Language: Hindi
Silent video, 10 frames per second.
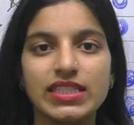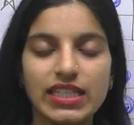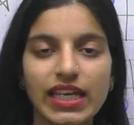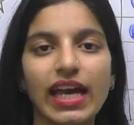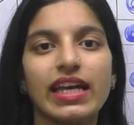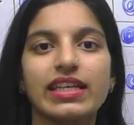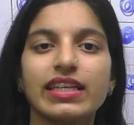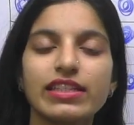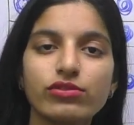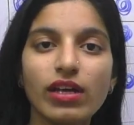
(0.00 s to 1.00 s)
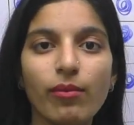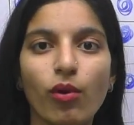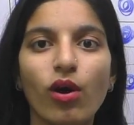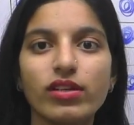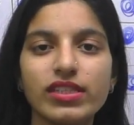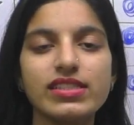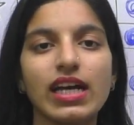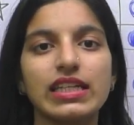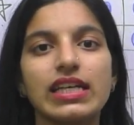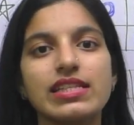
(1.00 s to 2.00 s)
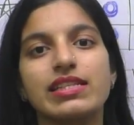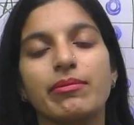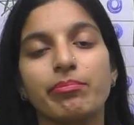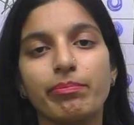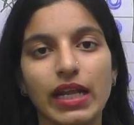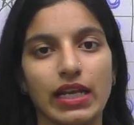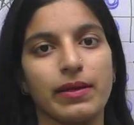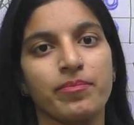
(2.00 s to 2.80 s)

ठीक है ये तो था बहुत ही ज़्यादा सिंपल